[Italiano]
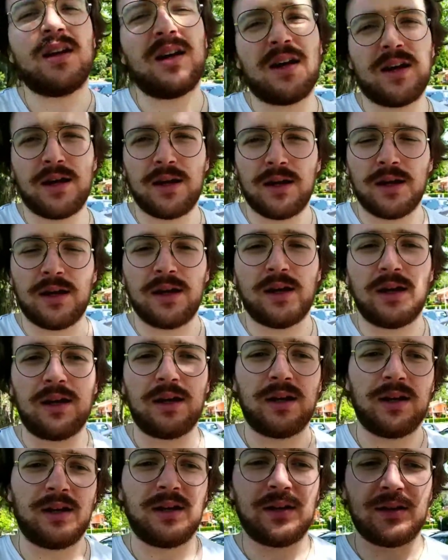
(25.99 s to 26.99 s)

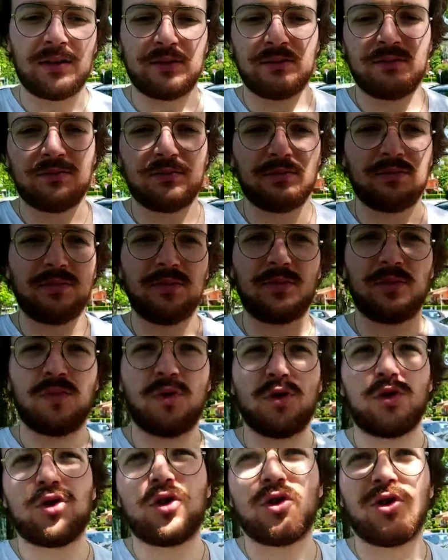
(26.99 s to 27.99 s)
eh,
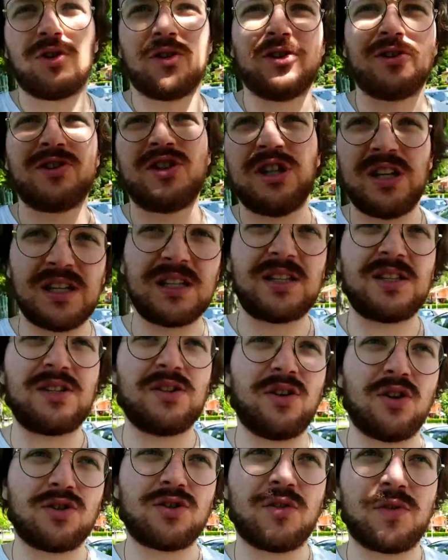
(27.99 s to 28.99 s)
molto
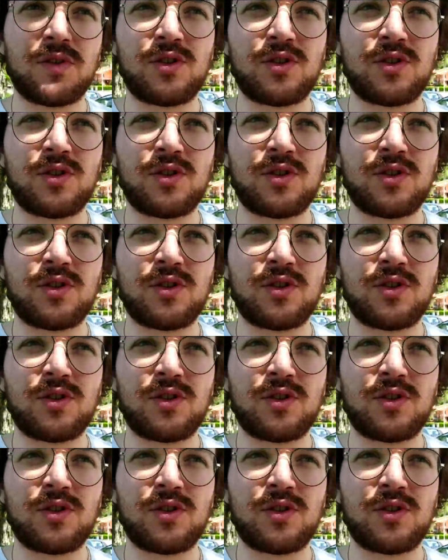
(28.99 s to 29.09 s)
silenzioso,